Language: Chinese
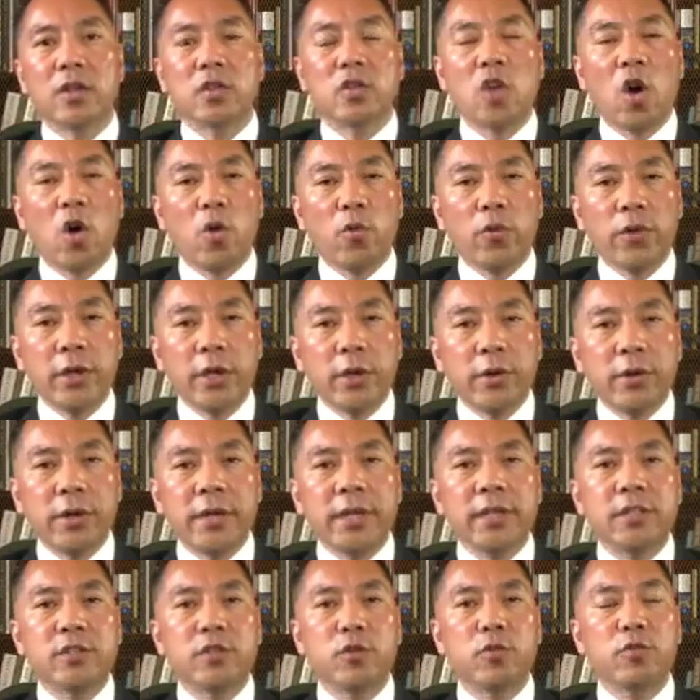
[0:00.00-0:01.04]
到
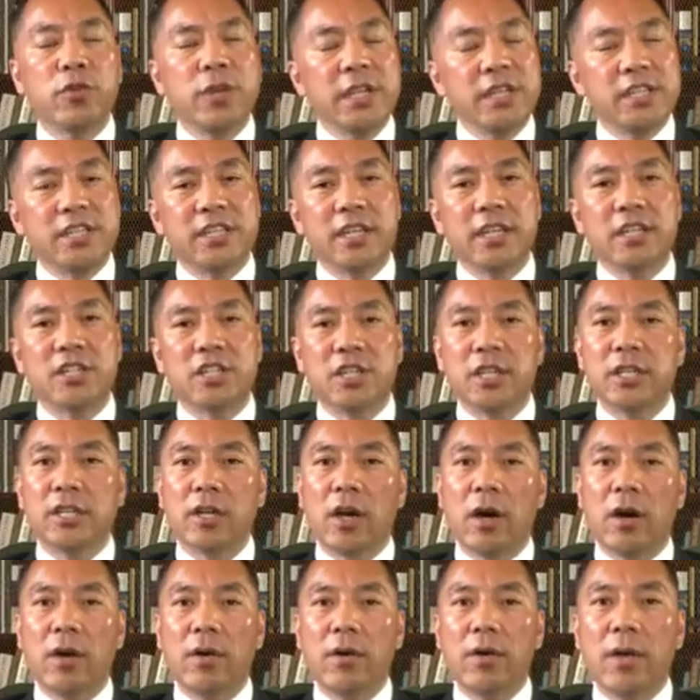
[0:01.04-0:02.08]
VOA 去威胁协
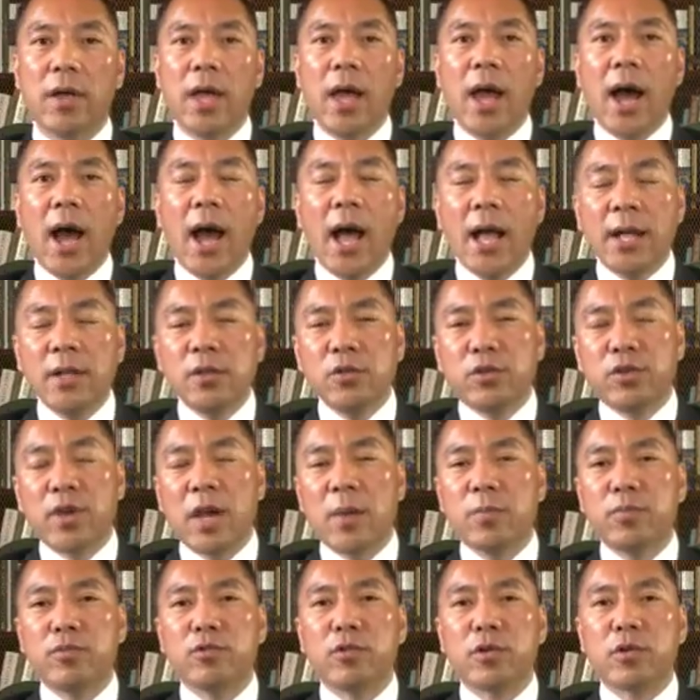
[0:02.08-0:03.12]
调安
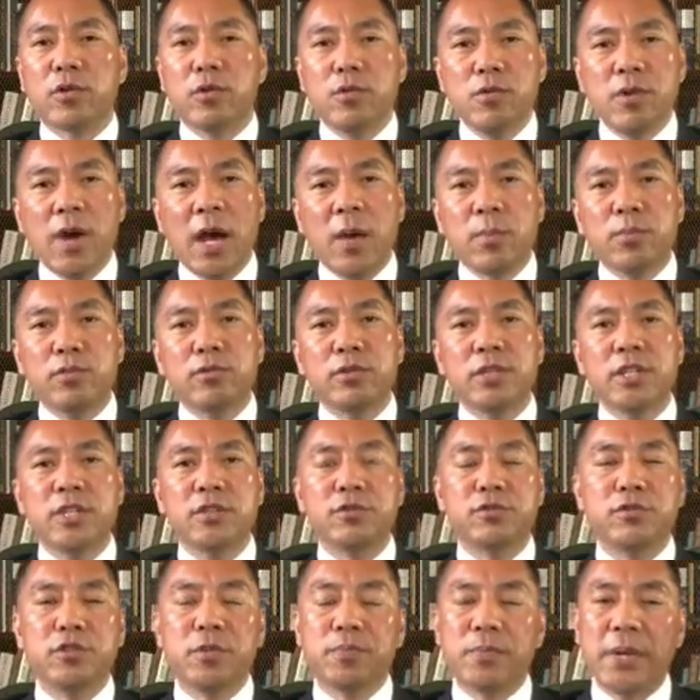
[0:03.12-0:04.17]
全部、公安部一
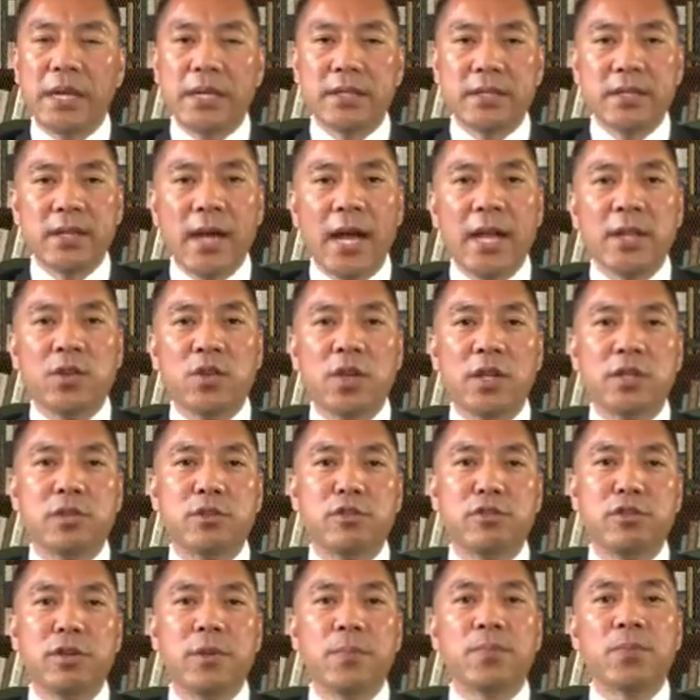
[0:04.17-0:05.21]
局、北京安全
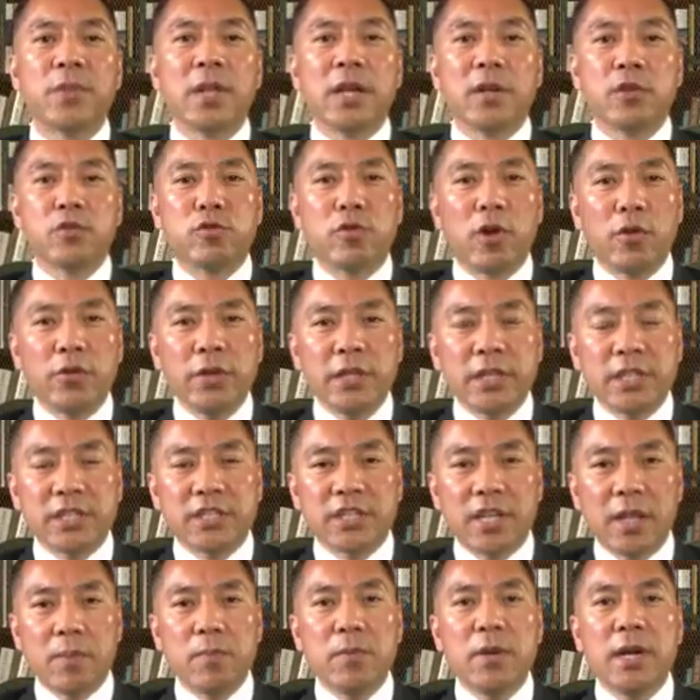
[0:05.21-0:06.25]
局所谓的
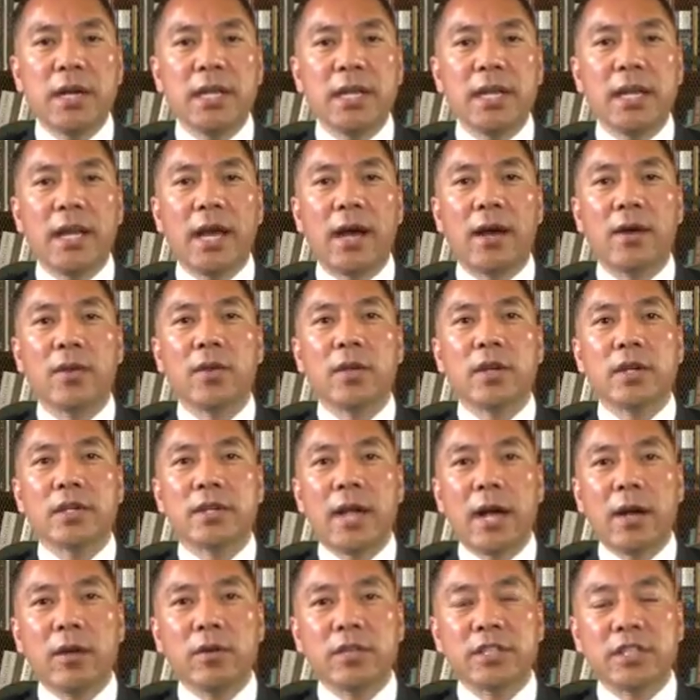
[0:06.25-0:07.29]
沉默力量，
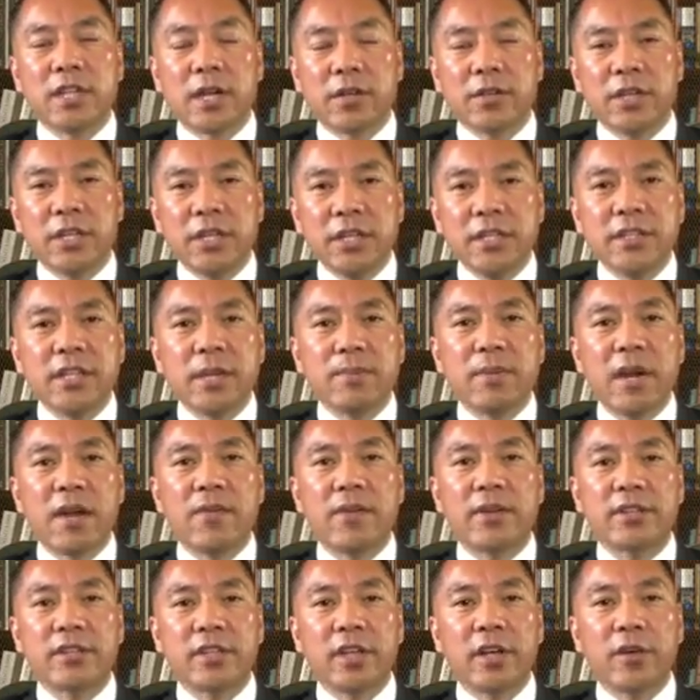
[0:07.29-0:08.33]
然后想尽一切办
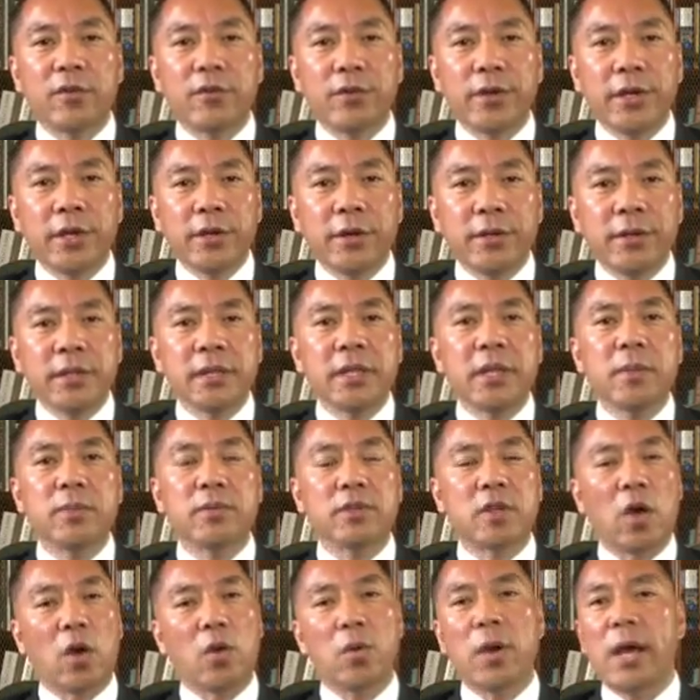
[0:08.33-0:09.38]
法在 VOA 内
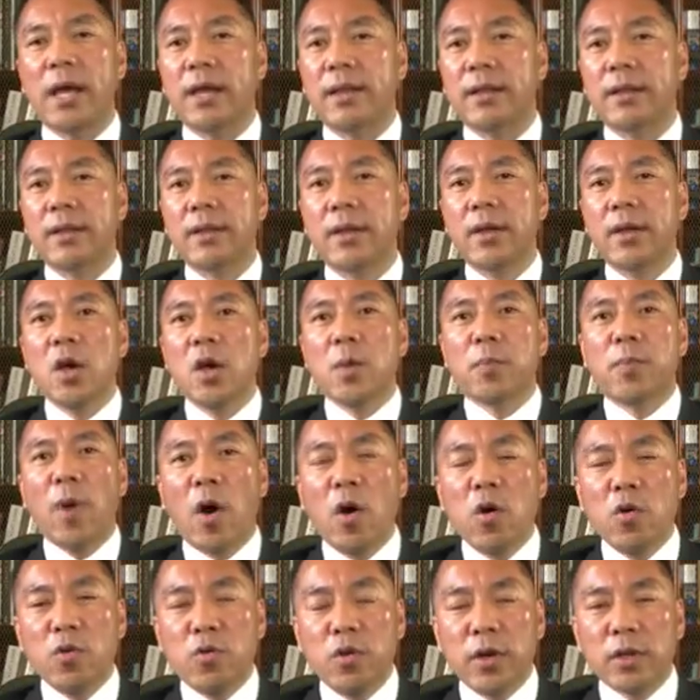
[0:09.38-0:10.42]
部捣乱，包
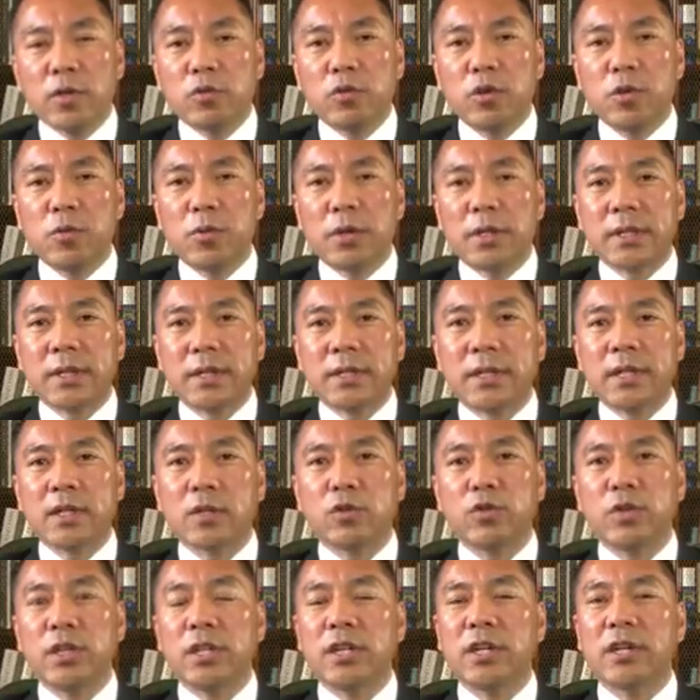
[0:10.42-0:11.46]
括对我的这个
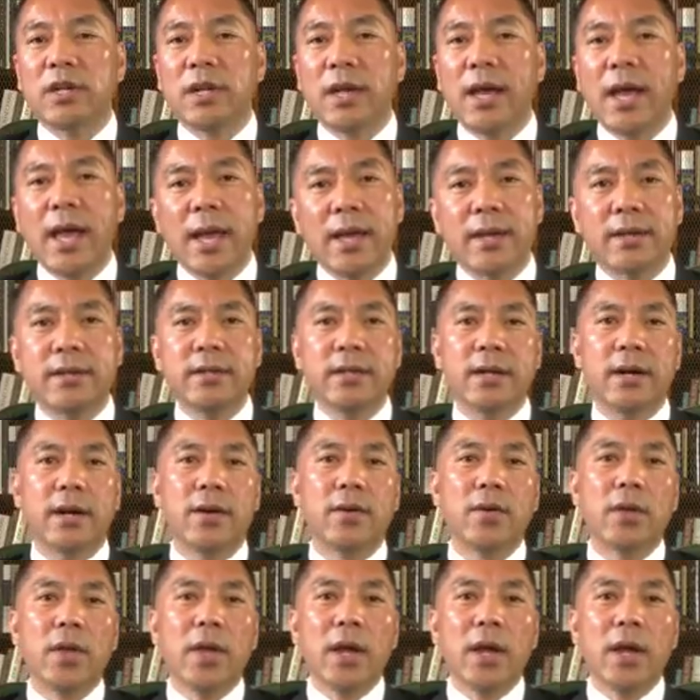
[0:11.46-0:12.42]
Twitter 的骇客。